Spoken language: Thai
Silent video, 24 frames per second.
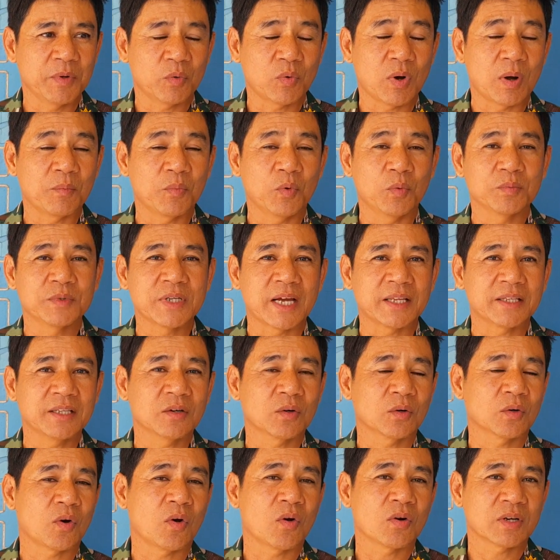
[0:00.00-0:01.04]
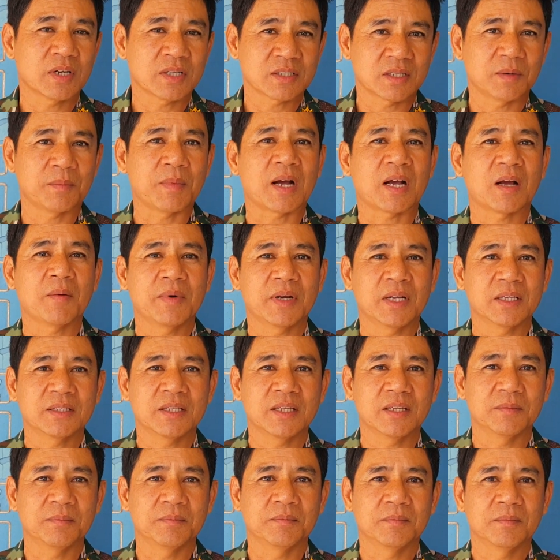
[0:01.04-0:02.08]
มีความภูมิใจที่น้องๆเนี่ยสมัครเข้ามาใน
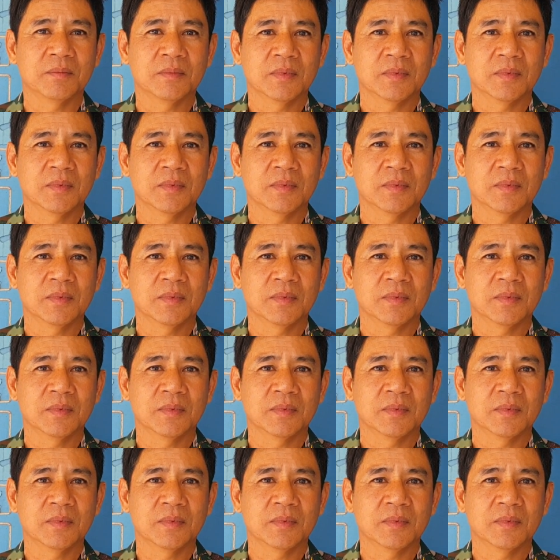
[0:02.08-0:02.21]
ทีม